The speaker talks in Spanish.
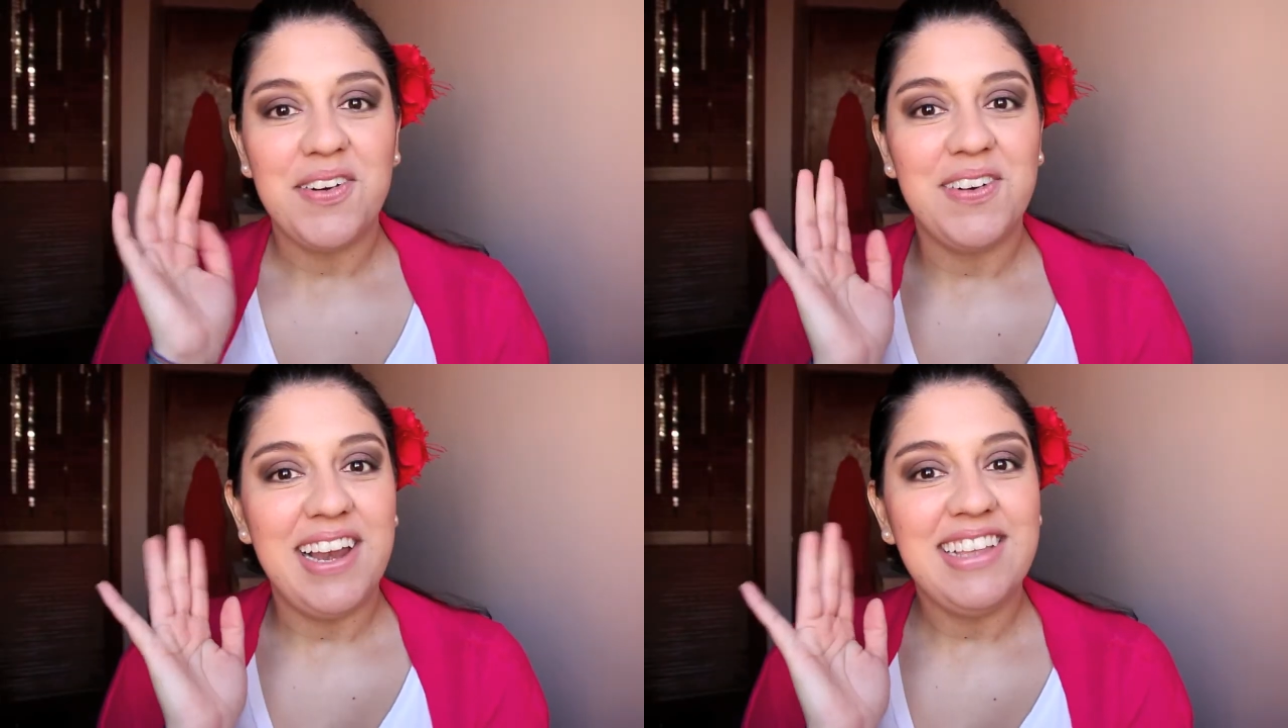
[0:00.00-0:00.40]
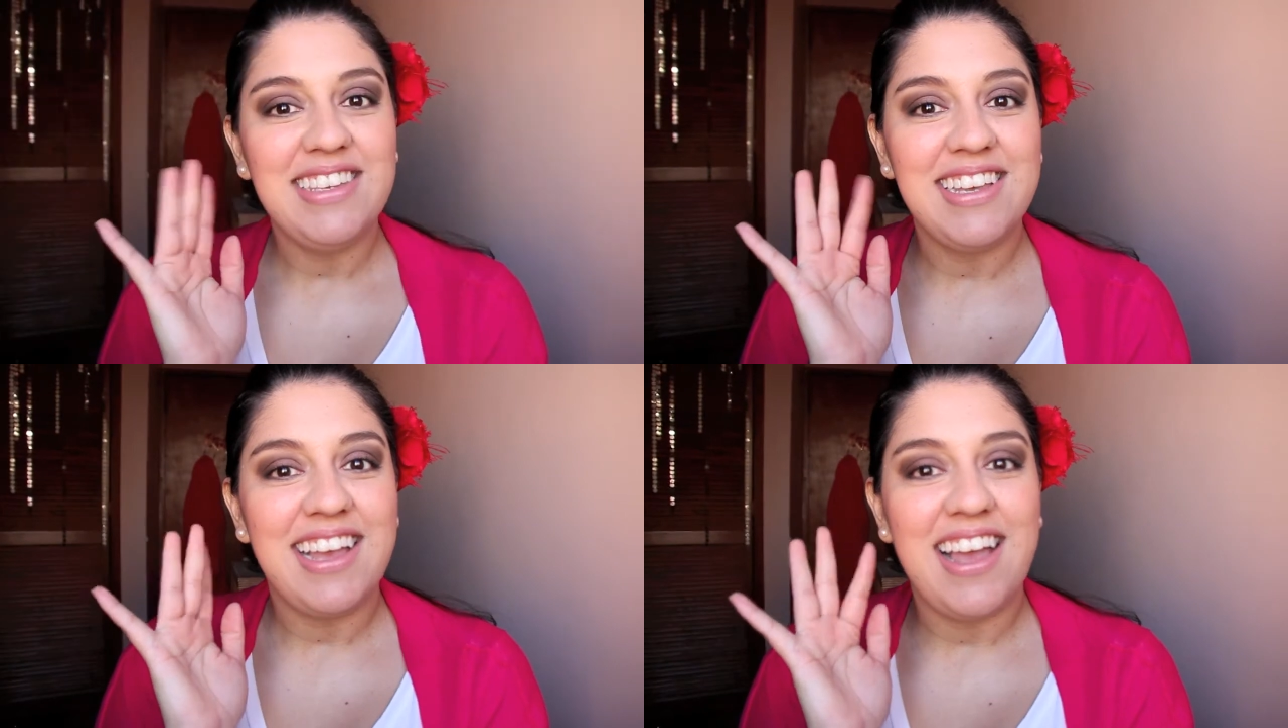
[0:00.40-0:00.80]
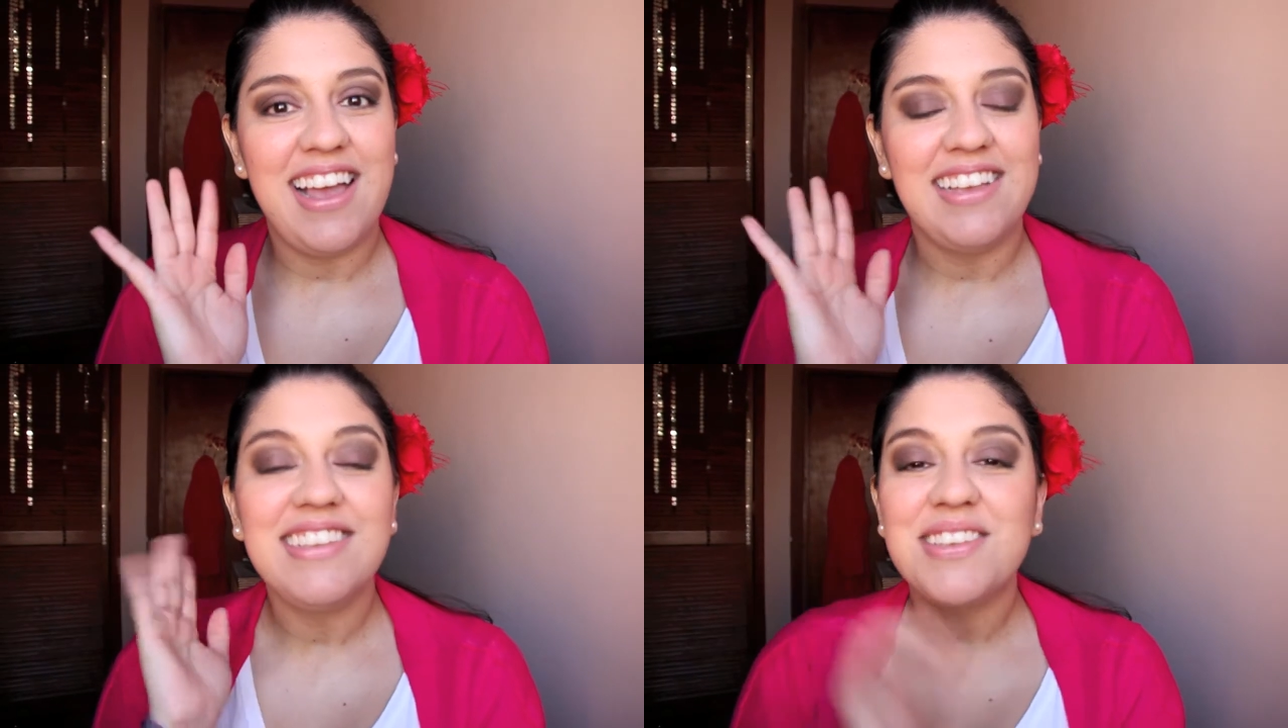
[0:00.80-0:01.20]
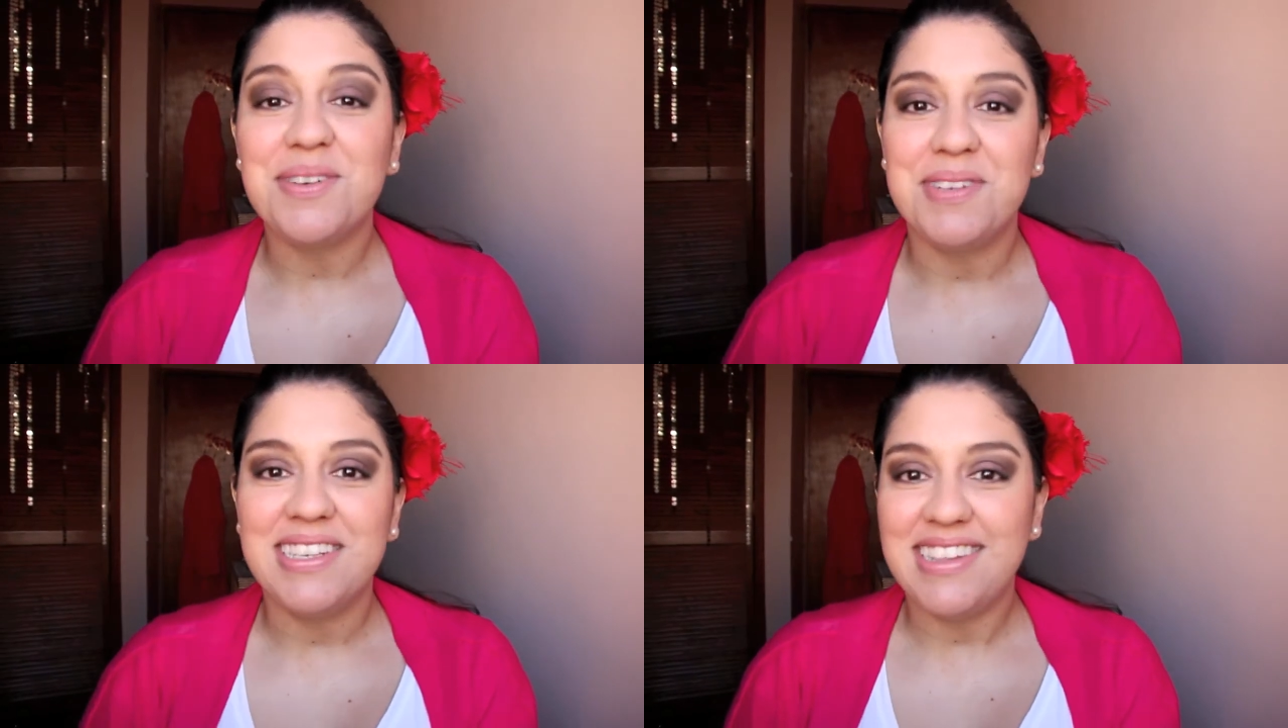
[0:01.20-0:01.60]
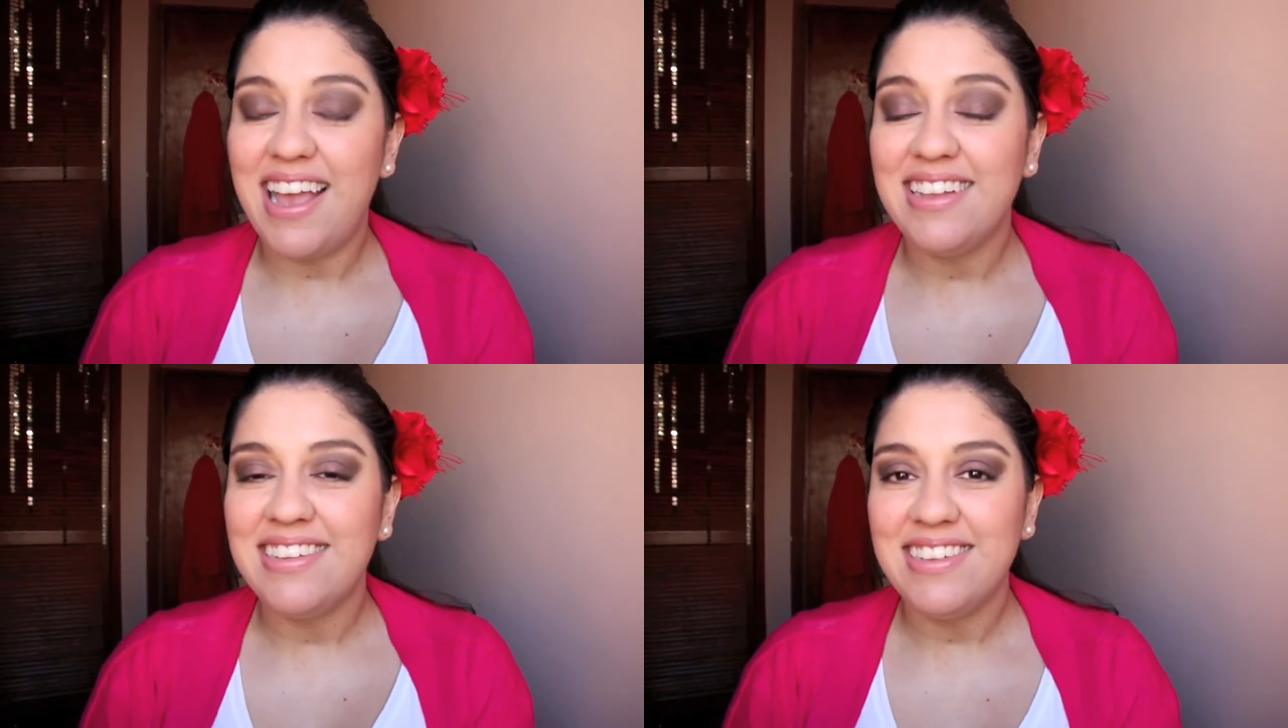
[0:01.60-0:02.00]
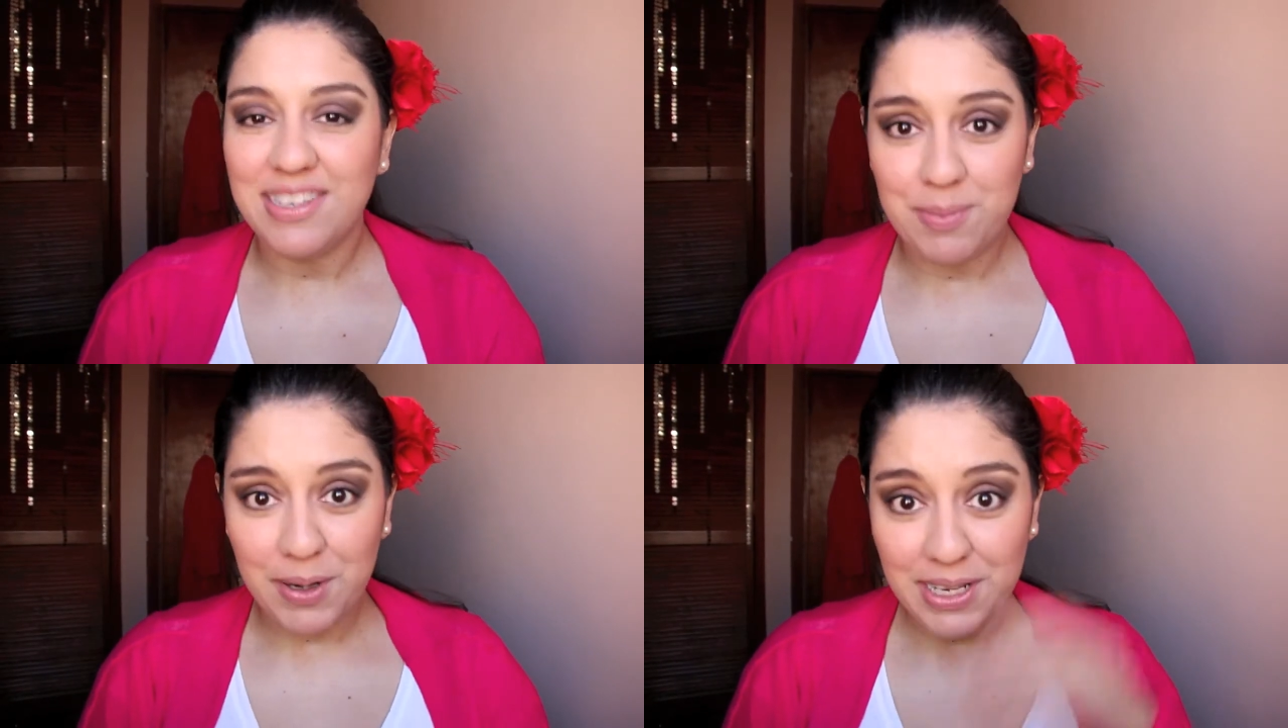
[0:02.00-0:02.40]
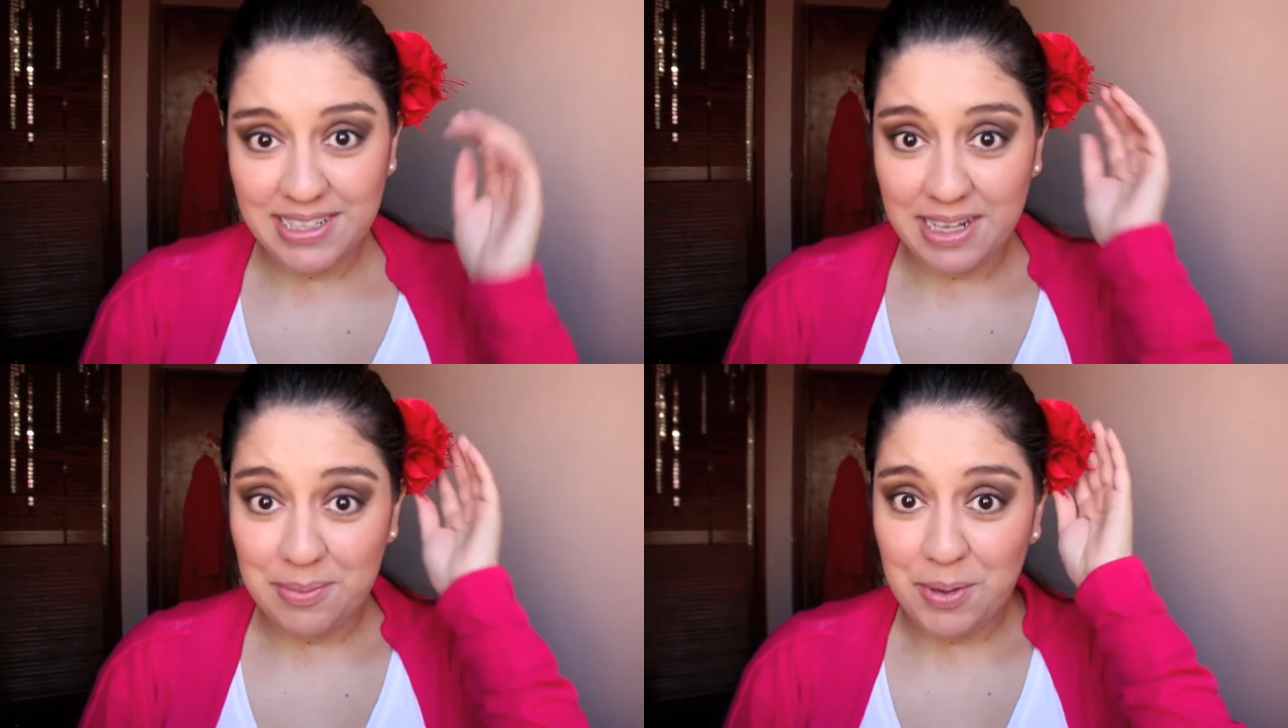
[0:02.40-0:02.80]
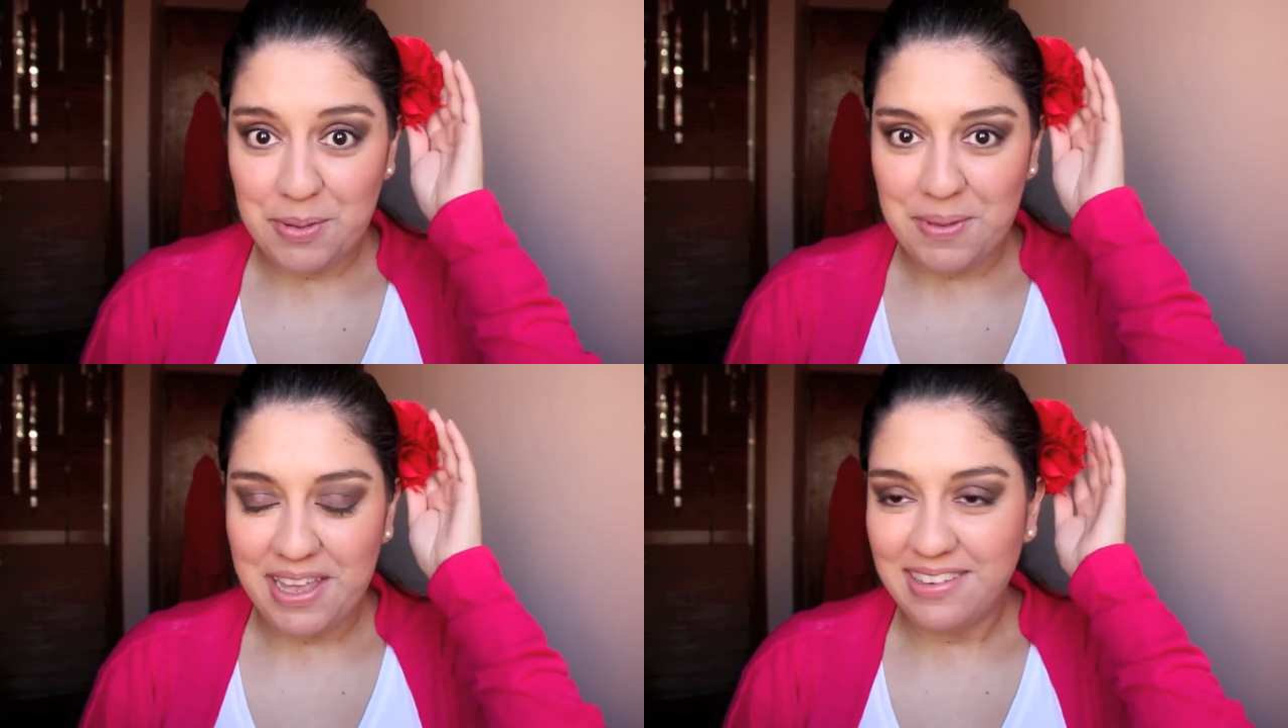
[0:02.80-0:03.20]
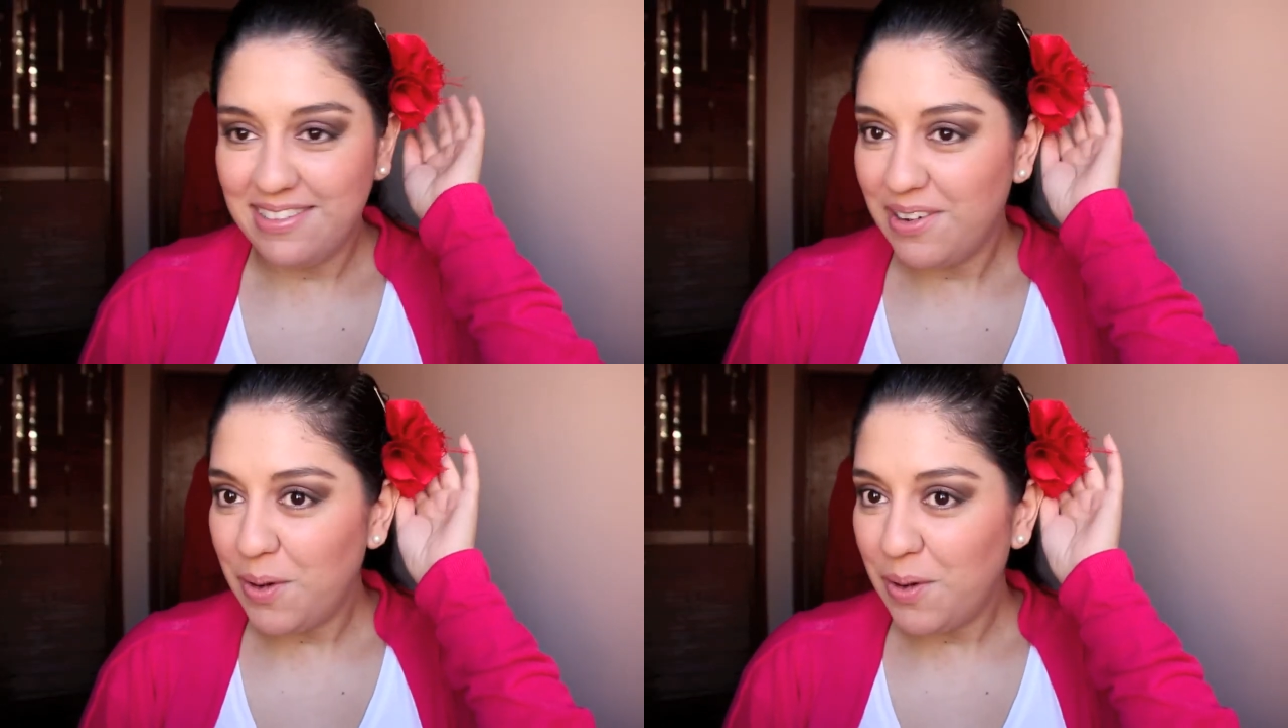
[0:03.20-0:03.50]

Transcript: Hola chicas, ¿cómo están? Espero que estén muy bien.